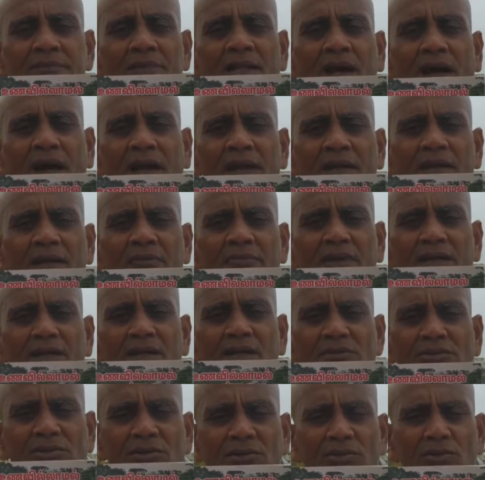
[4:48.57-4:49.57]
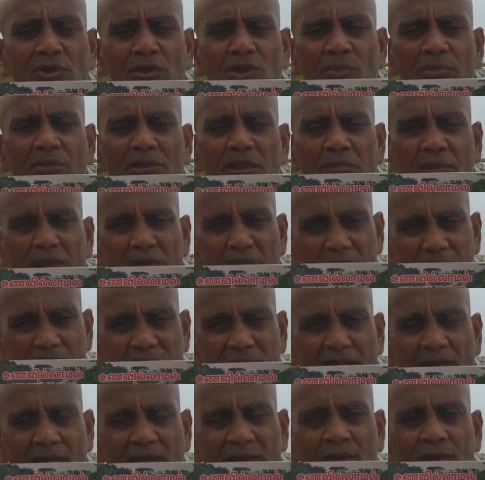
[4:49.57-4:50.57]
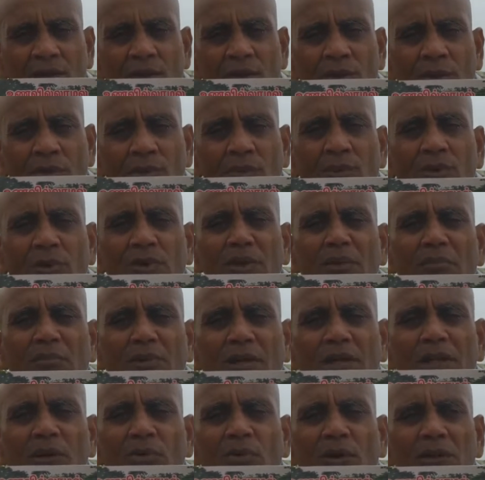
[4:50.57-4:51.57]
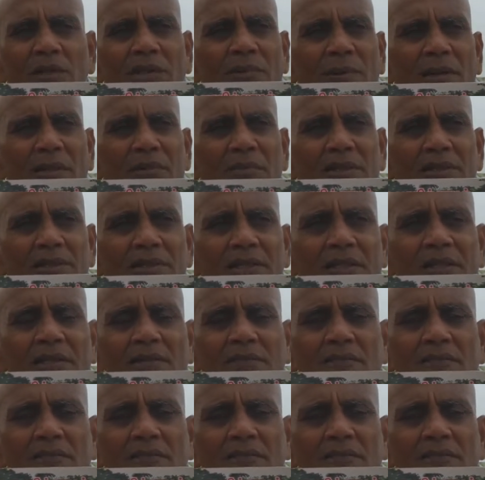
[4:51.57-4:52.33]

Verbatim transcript: ஆனால் வெங்கடேஷ் தொழில்நுட்பத்தை பயன்படுத்தி நான் ஒரு மில்லி வோல்ட்டை பயன்படுத்தி